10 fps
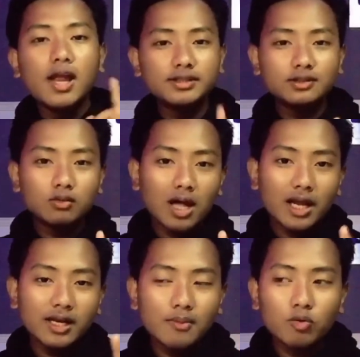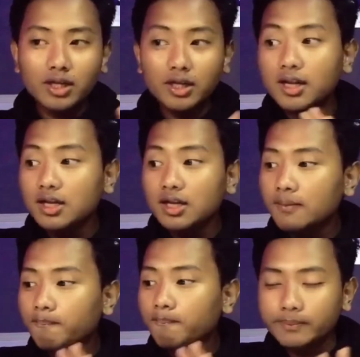di situ ada mungkin
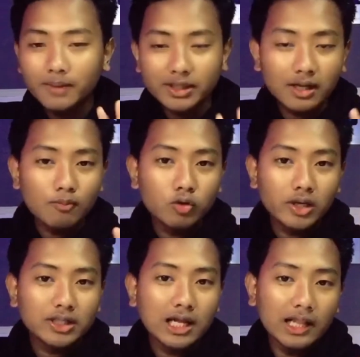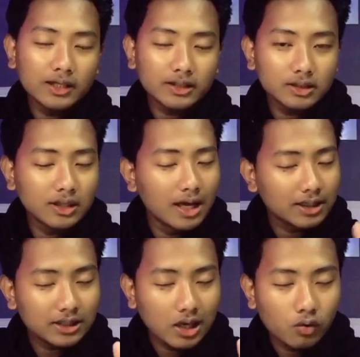ada part-part yang mungkin kalian
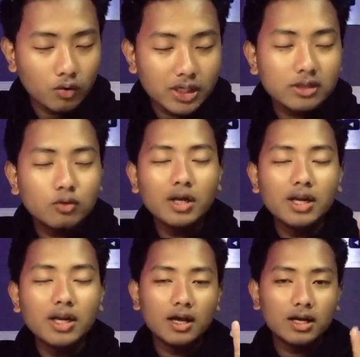nggak ketahui itu ada